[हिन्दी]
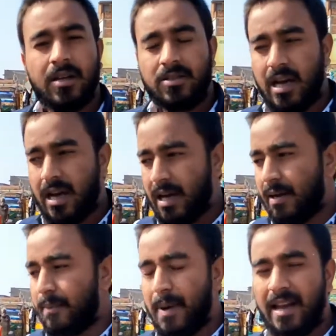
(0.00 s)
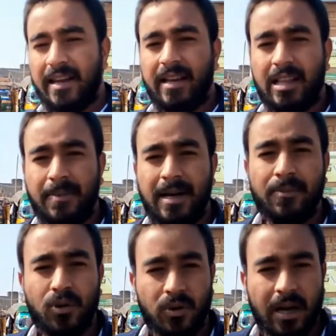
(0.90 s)
जहां माले के तमाम
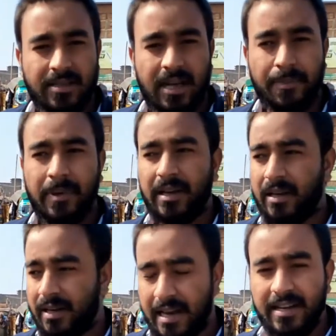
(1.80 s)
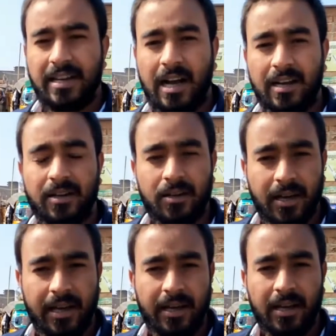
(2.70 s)
लोग आज यहां पे एक रैली निकाल
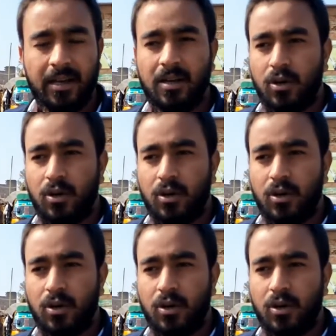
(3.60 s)
रहे हैं